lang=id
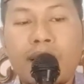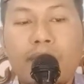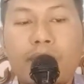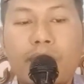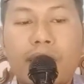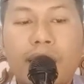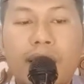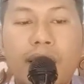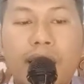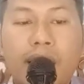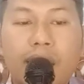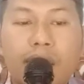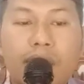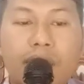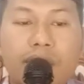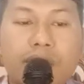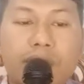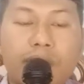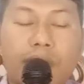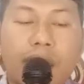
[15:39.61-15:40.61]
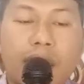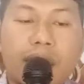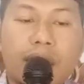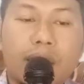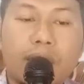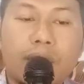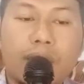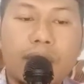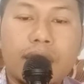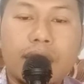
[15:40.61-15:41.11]
Maka Allah
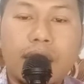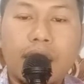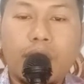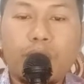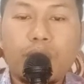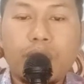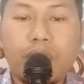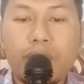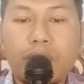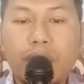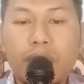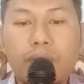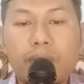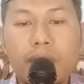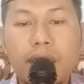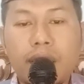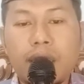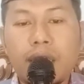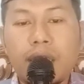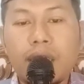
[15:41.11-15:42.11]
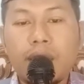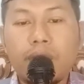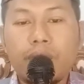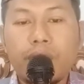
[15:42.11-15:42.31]
Subhanahu wa taala berfirman,